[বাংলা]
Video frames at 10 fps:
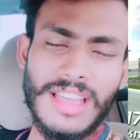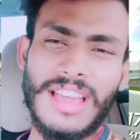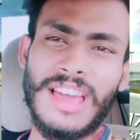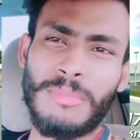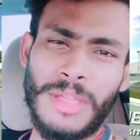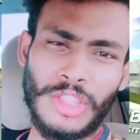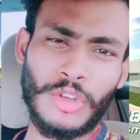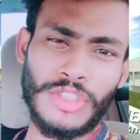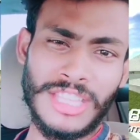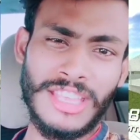আর ভেতর
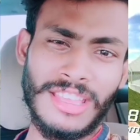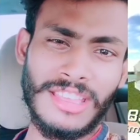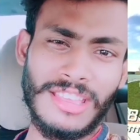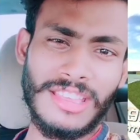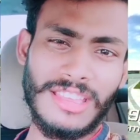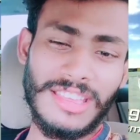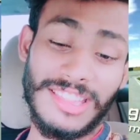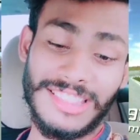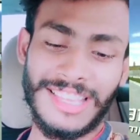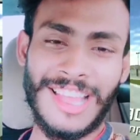দিয়ে
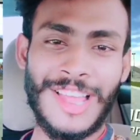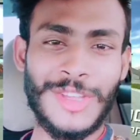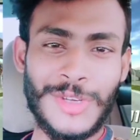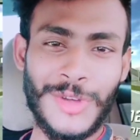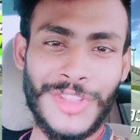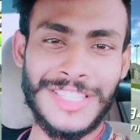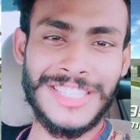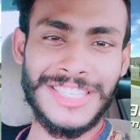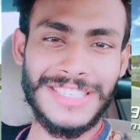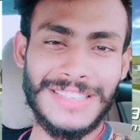ইন্তেকালও
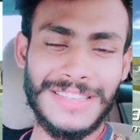করেছি